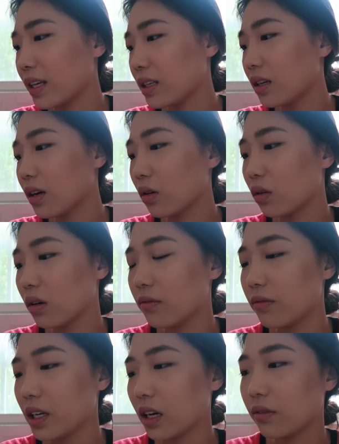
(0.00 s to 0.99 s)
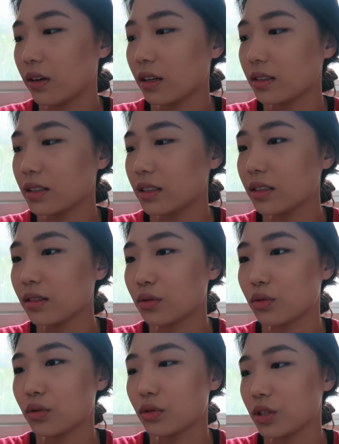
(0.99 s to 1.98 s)
一定要非常轻的
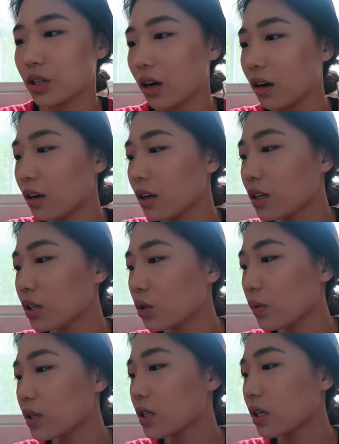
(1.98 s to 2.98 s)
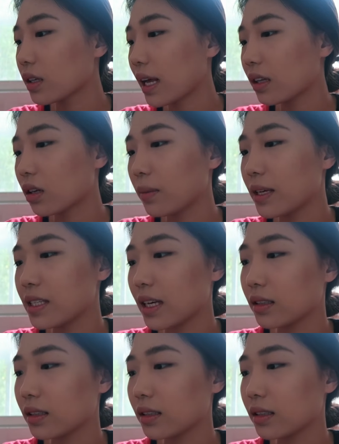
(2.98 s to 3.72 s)
去上，因为这个它特别显